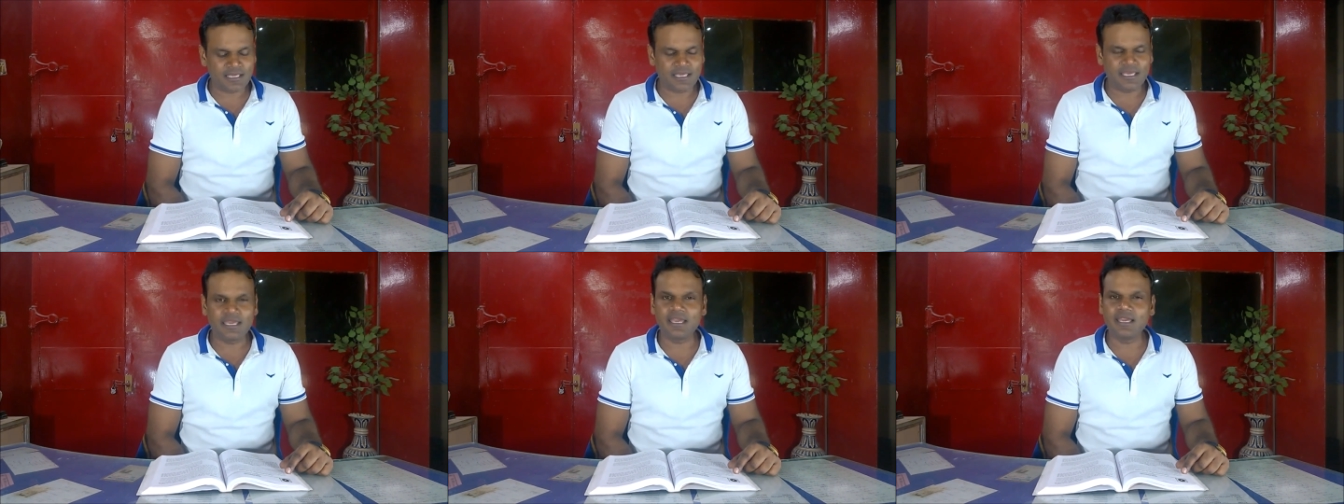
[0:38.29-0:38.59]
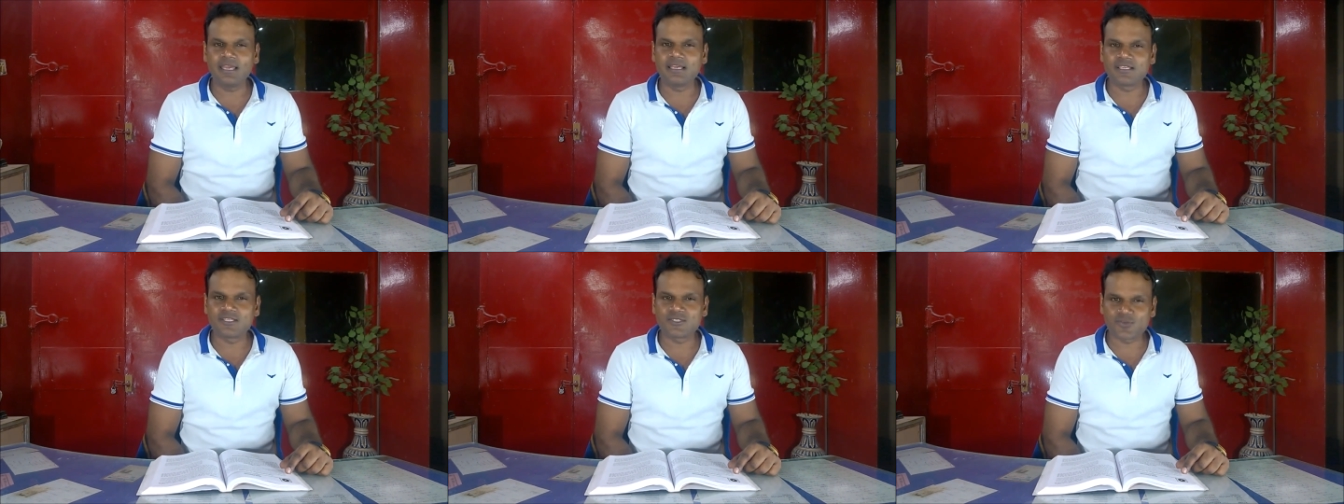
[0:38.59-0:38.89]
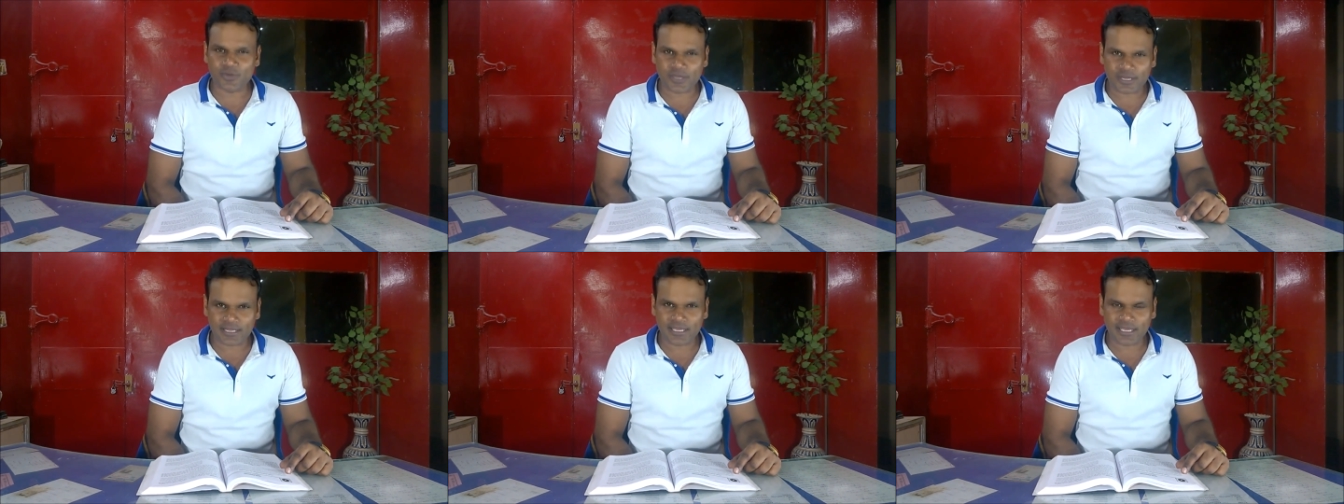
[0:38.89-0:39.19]
कि
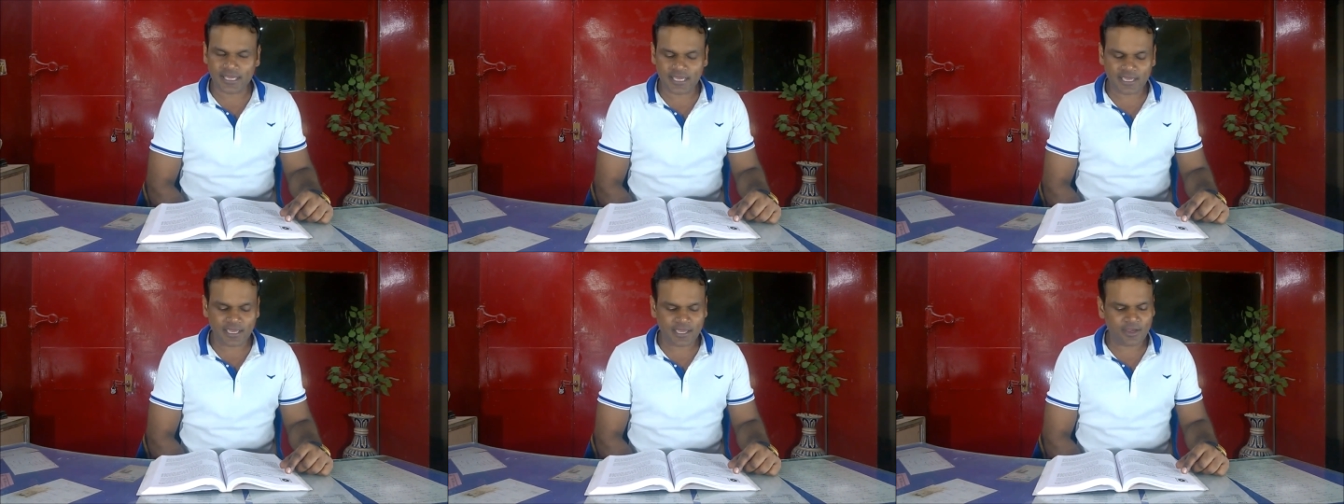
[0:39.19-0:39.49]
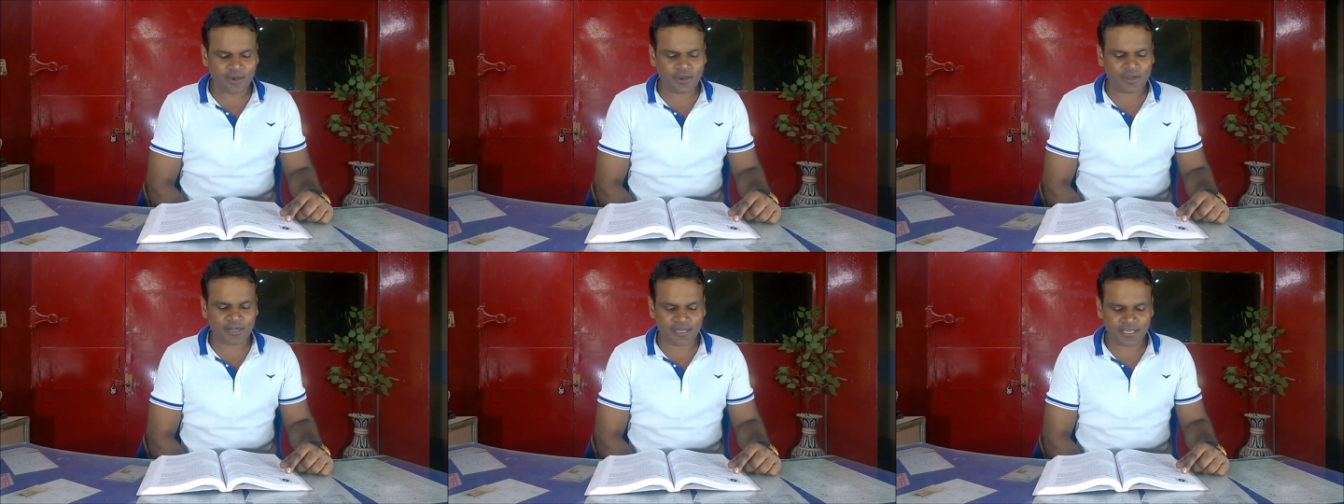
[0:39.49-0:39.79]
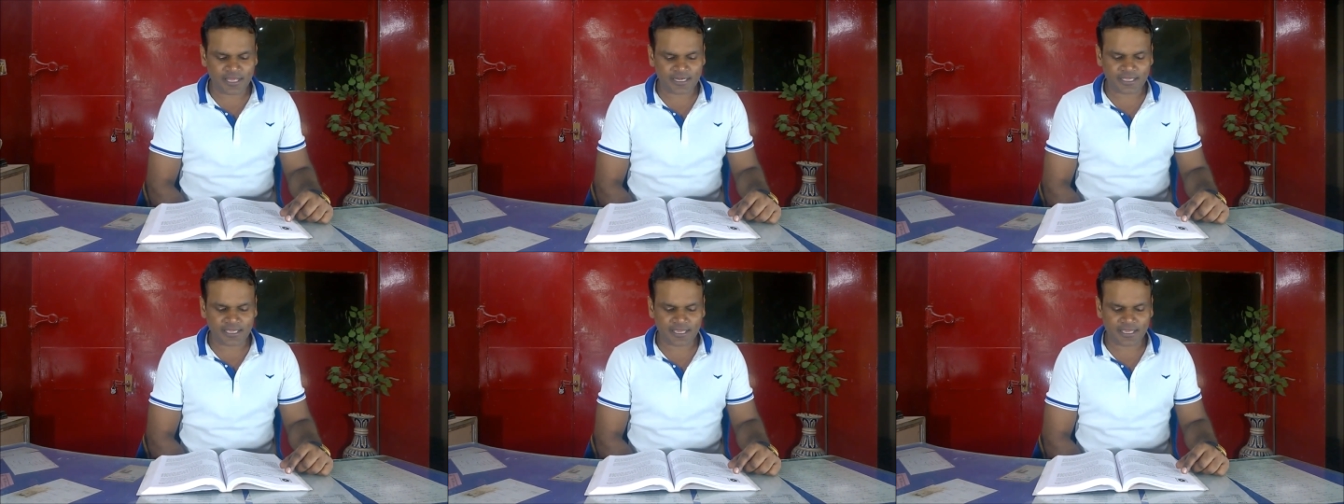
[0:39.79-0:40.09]
स्वर्ग है
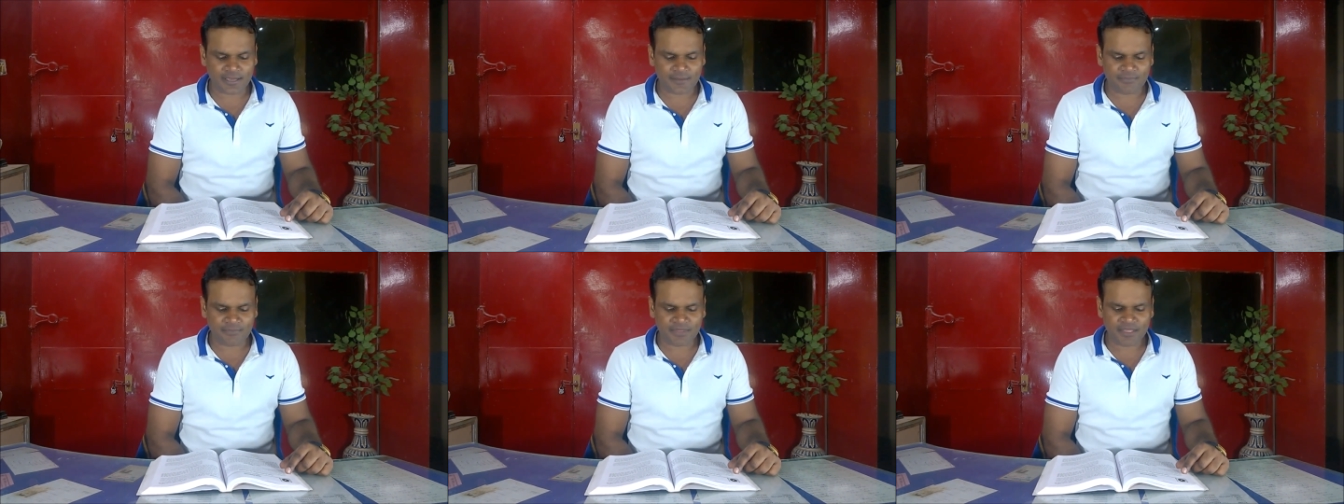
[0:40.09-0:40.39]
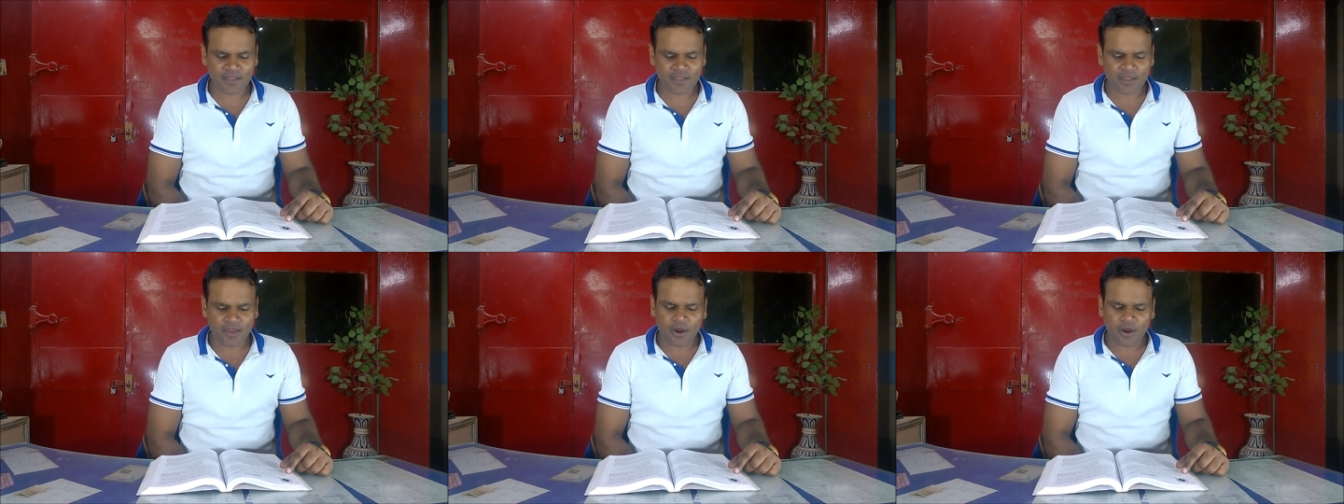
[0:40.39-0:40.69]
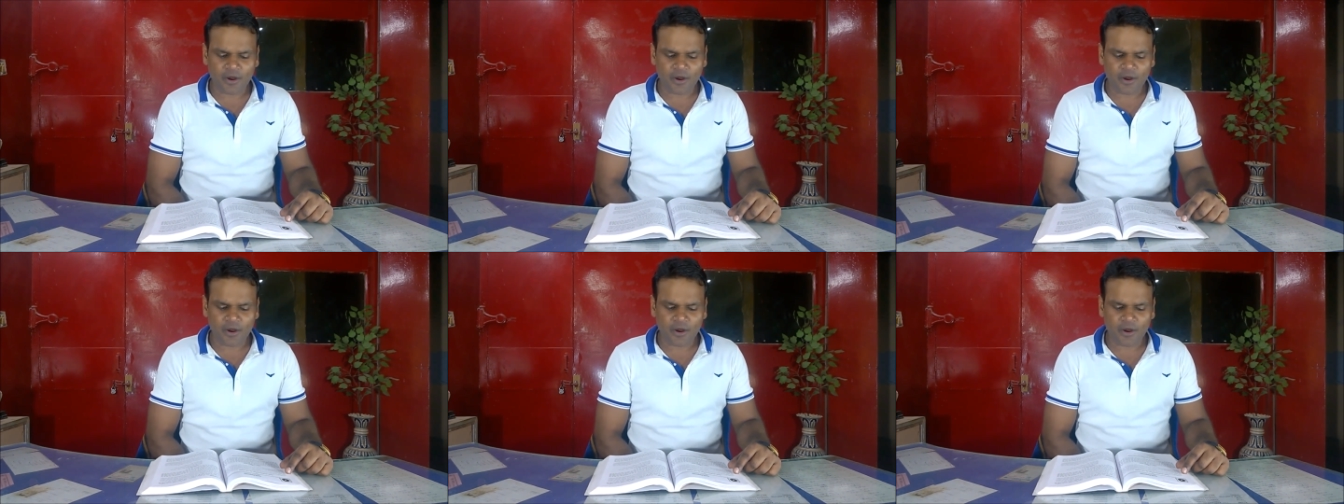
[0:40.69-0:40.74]
और नर्क है